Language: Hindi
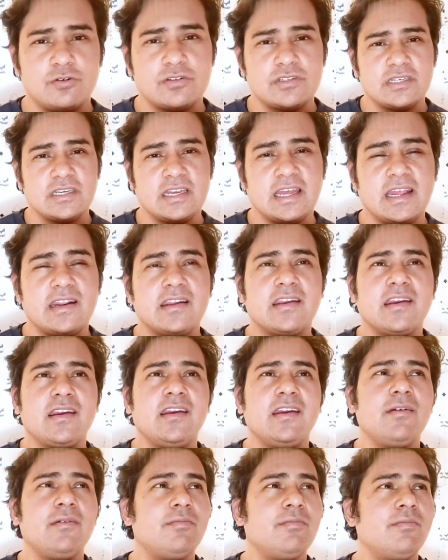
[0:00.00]
से यार कि
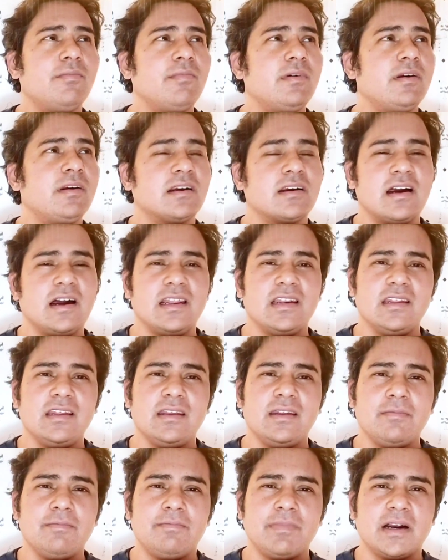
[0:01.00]
खाली
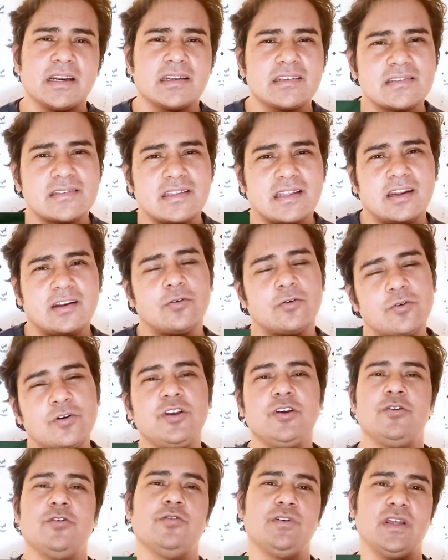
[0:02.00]
पाकिस्तान को
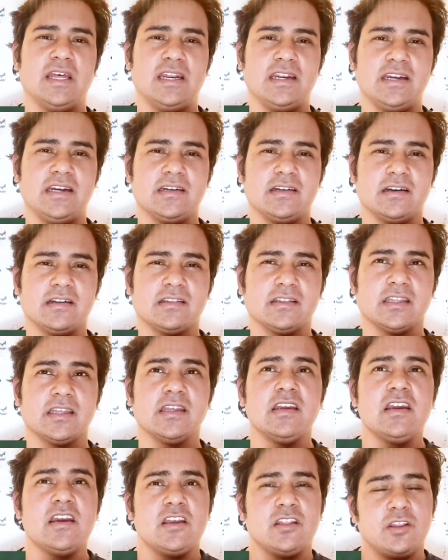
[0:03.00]
ही क्यों टारगेट करते हैं
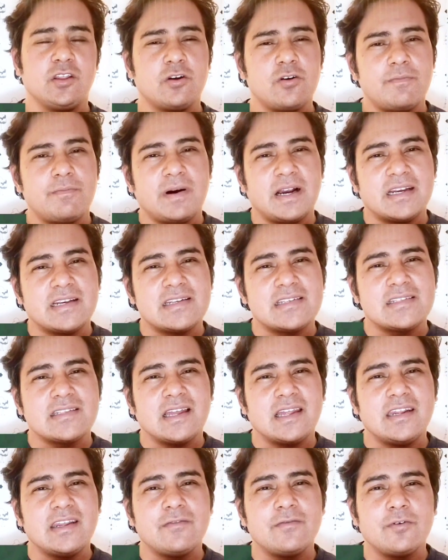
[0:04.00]
देखो
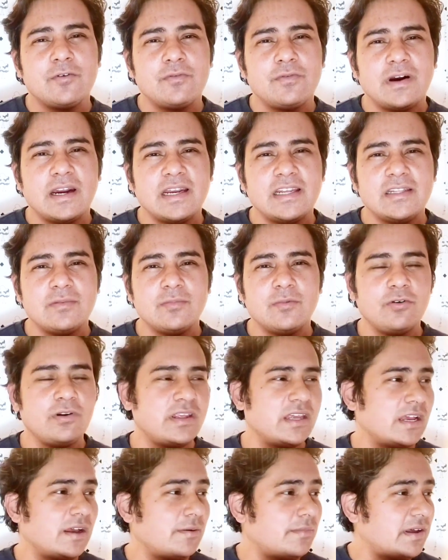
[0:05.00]
पाकिस्तान एक वो वाहिद
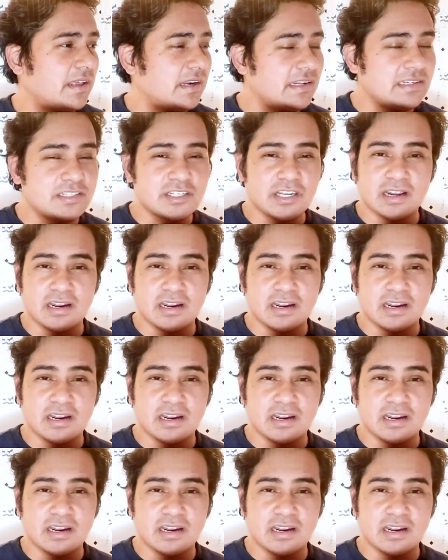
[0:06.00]
मुल्क है हमारे शहर